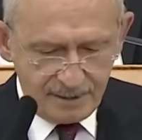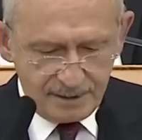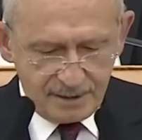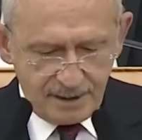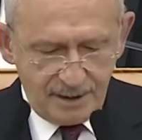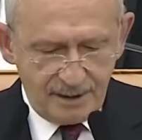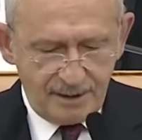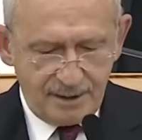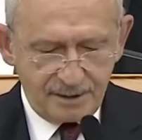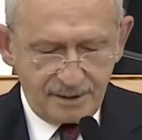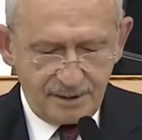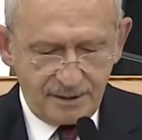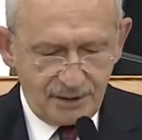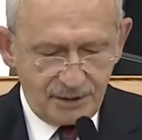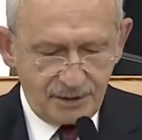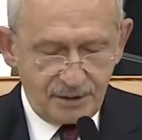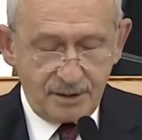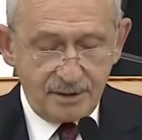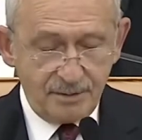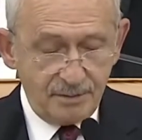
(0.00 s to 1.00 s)
Değerli
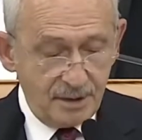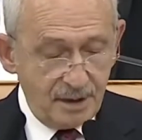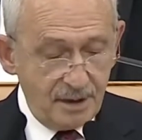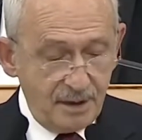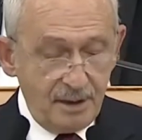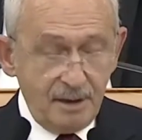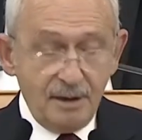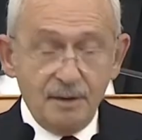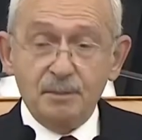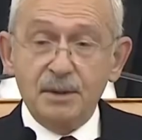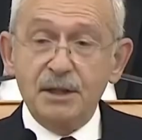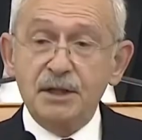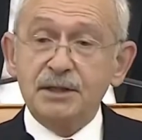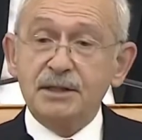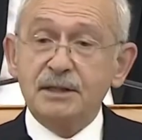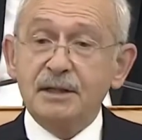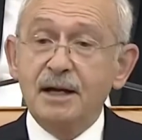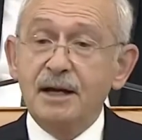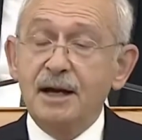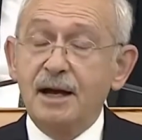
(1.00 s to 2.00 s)
arkadaşlarım,
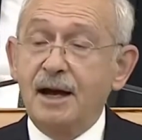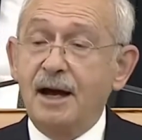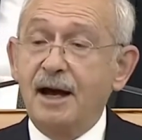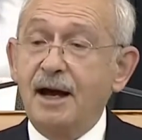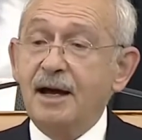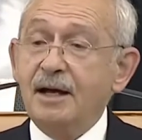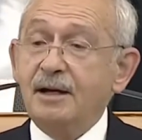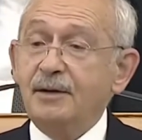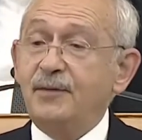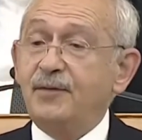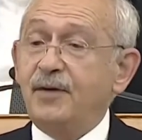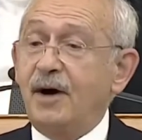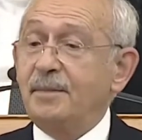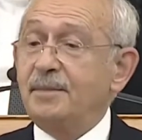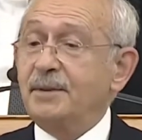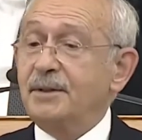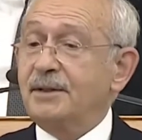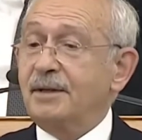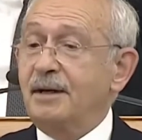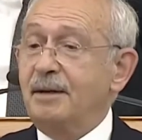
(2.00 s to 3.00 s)
biz her
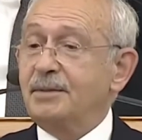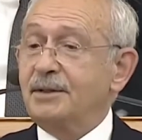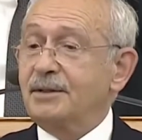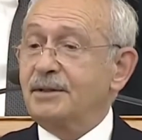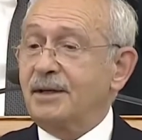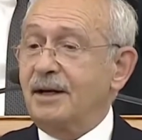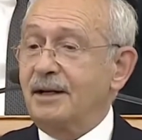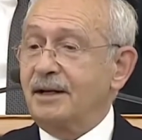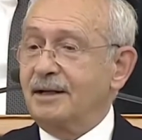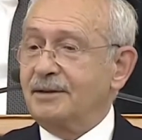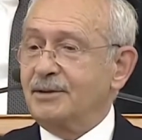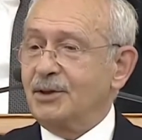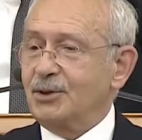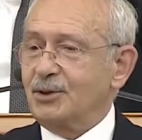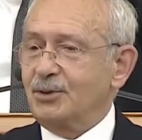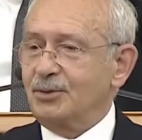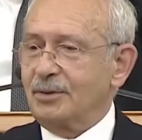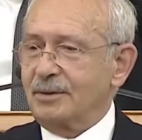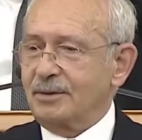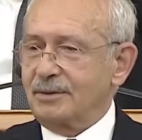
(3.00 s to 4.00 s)
fabrika bir
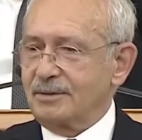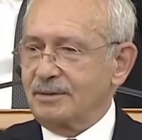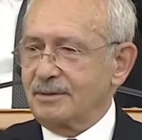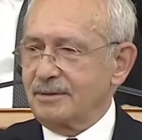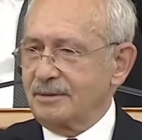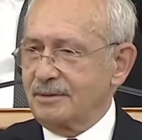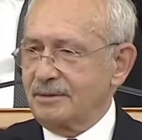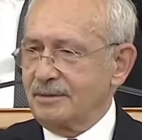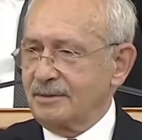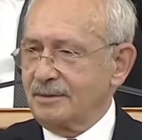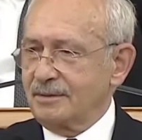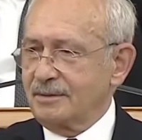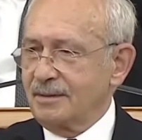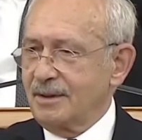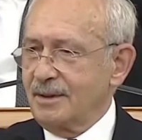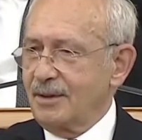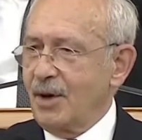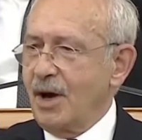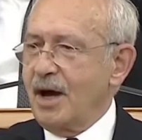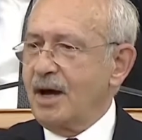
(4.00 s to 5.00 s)
kaledir diyoruz.
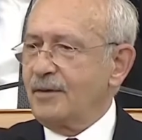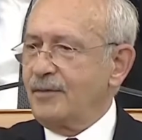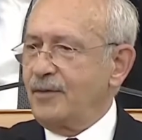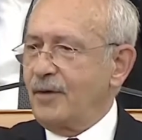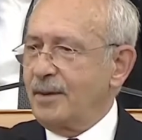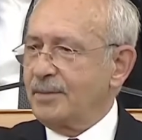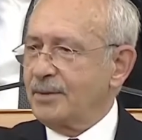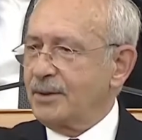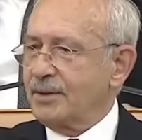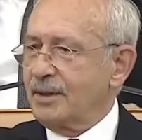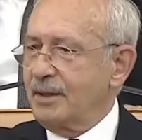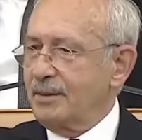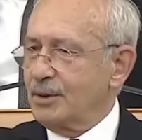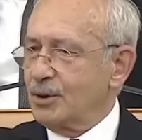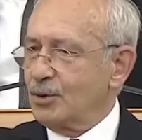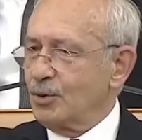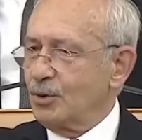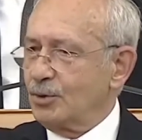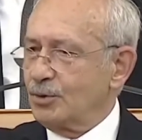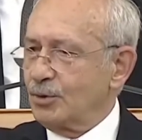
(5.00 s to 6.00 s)
Her fabrika
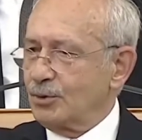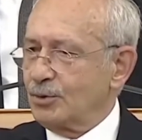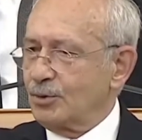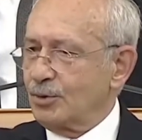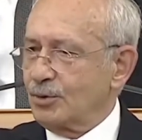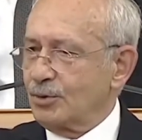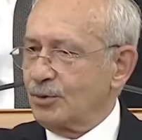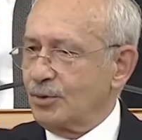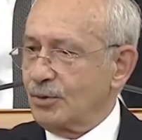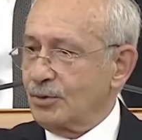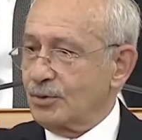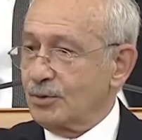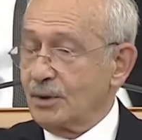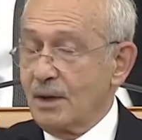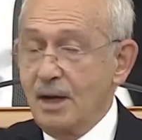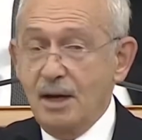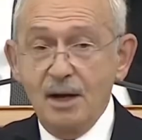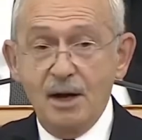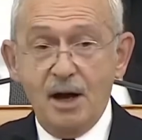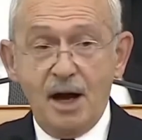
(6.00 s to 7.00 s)
bir onurdur diyoruz.
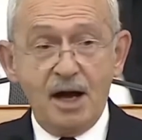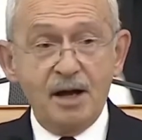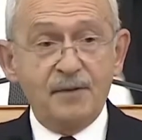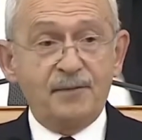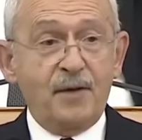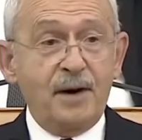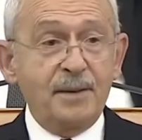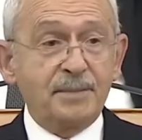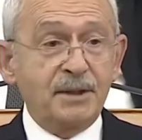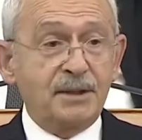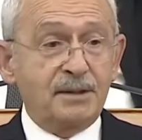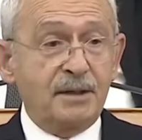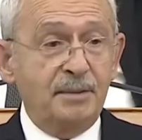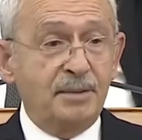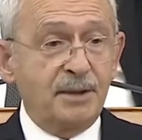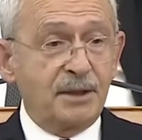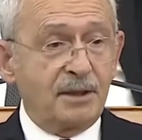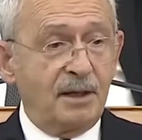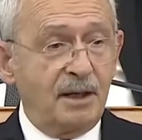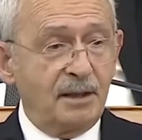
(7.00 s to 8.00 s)
Her
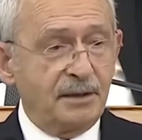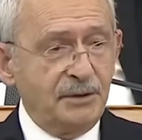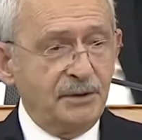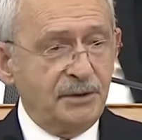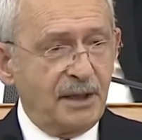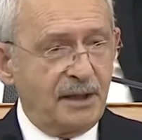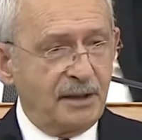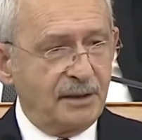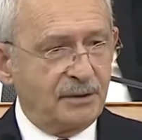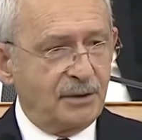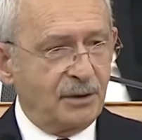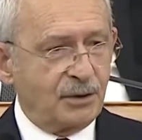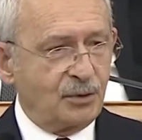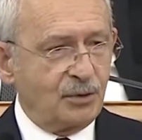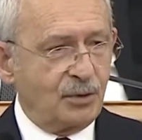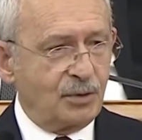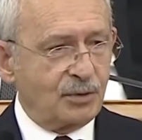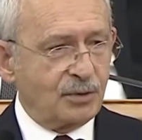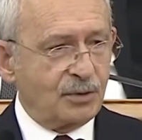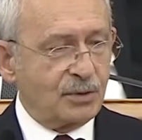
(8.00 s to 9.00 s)
fabrika bir alın teridir
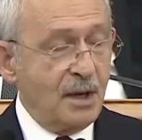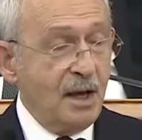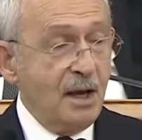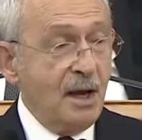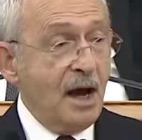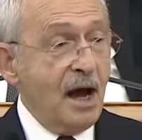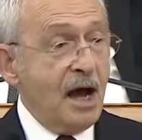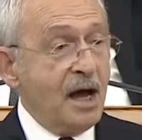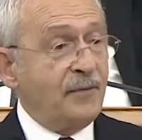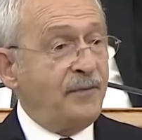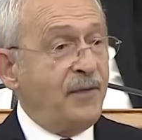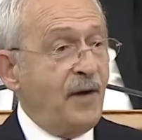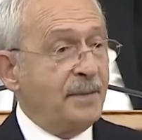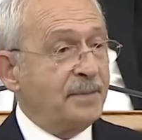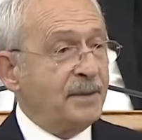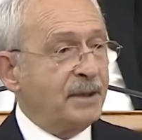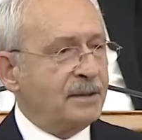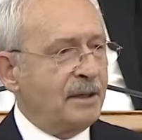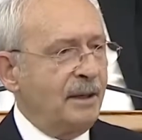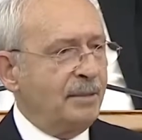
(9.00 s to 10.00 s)
diyoruz. Her
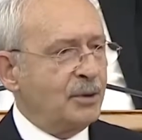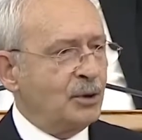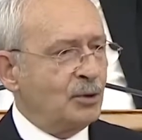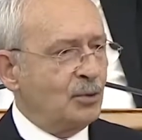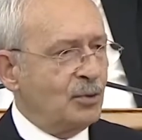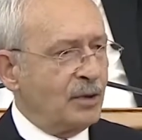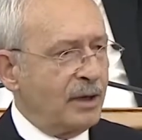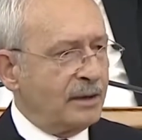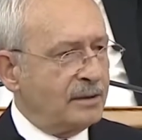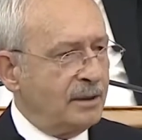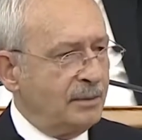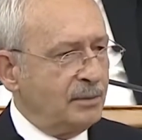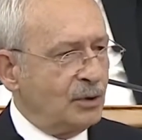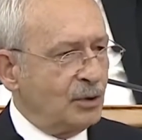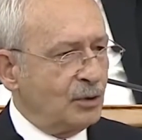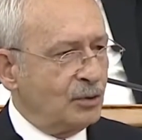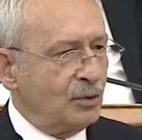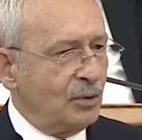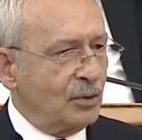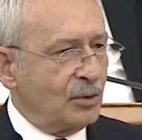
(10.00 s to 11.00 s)
fabrika bir
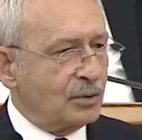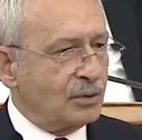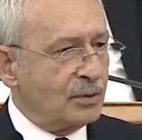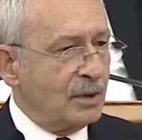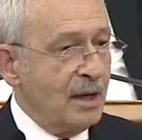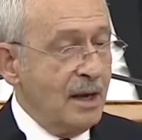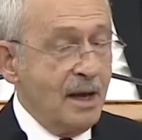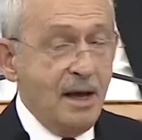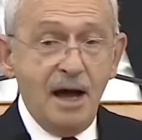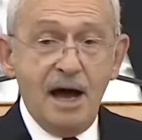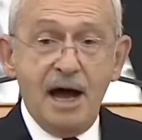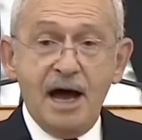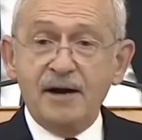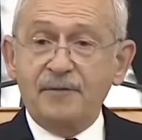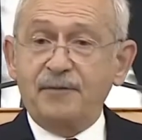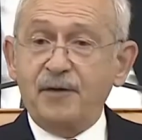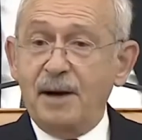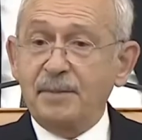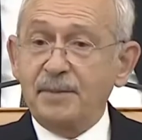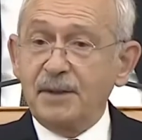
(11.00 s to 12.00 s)
üretimdir diyoruz.
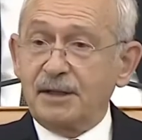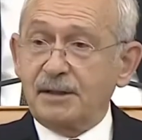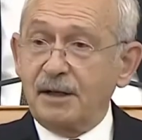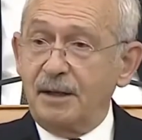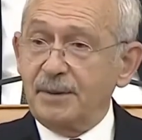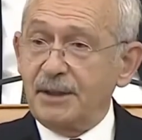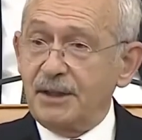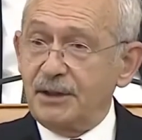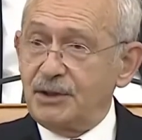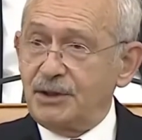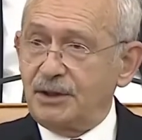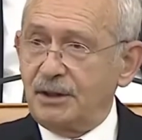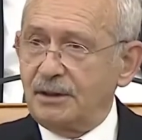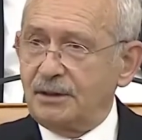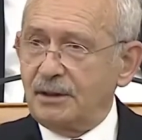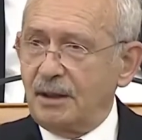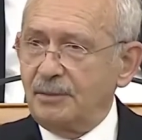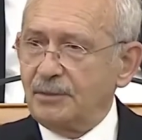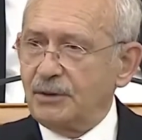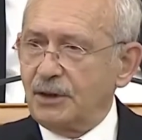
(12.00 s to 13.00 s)
Her fabrika bir
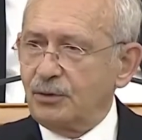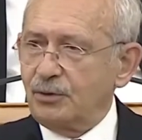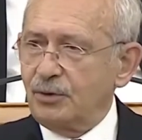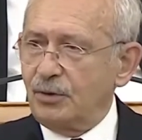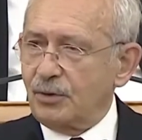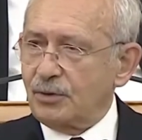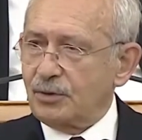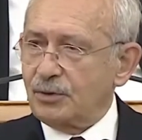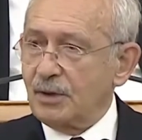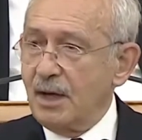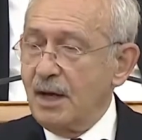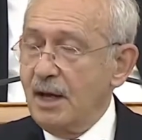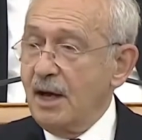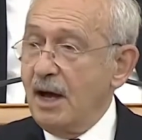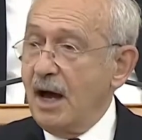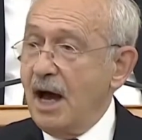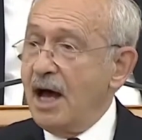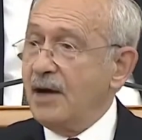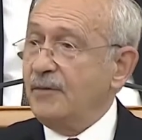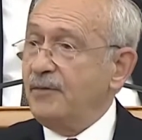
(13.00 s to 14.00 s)
istihdamdır diyoruz.
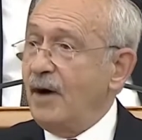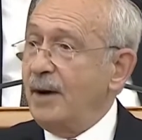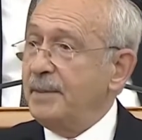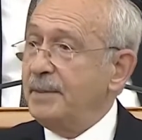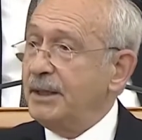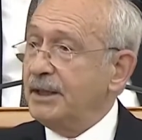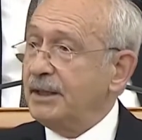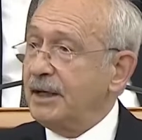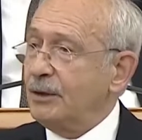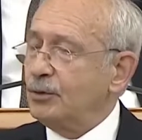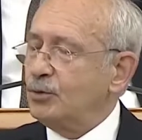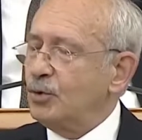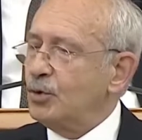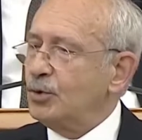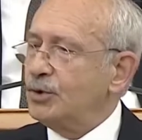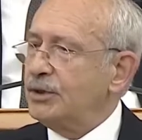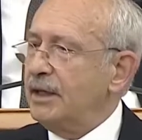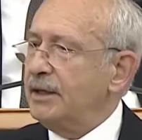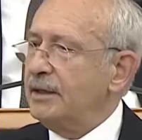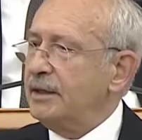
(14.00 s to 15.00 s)
Her fabrika
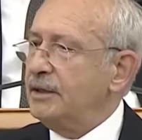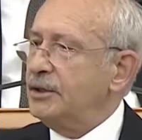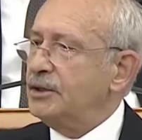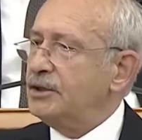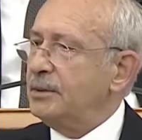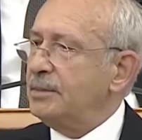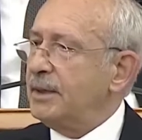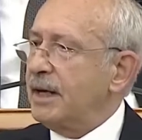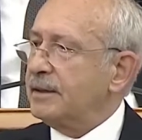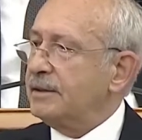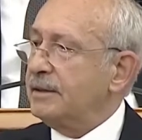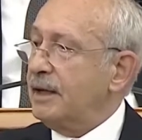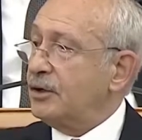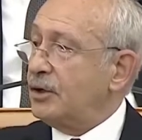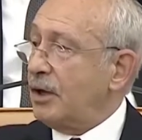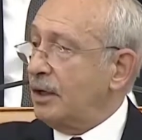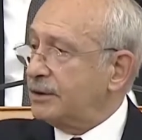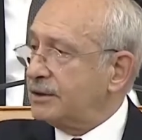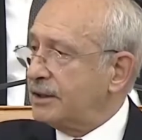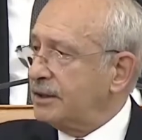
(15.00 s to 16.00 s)
Türkiye'nin itibarına
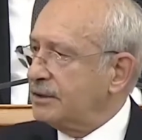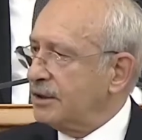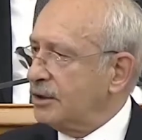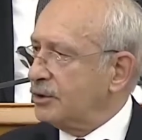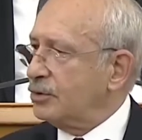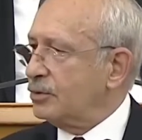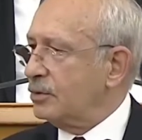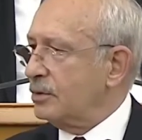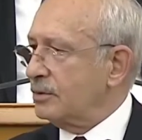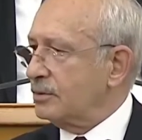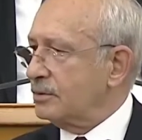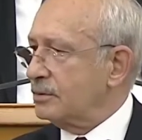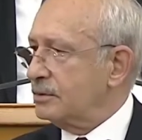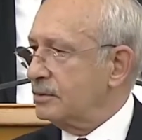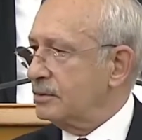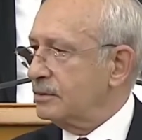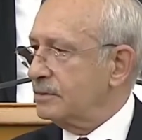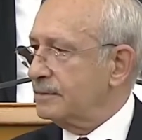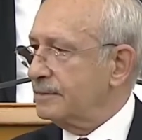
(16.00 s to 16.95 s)
katkıdır diyoruz.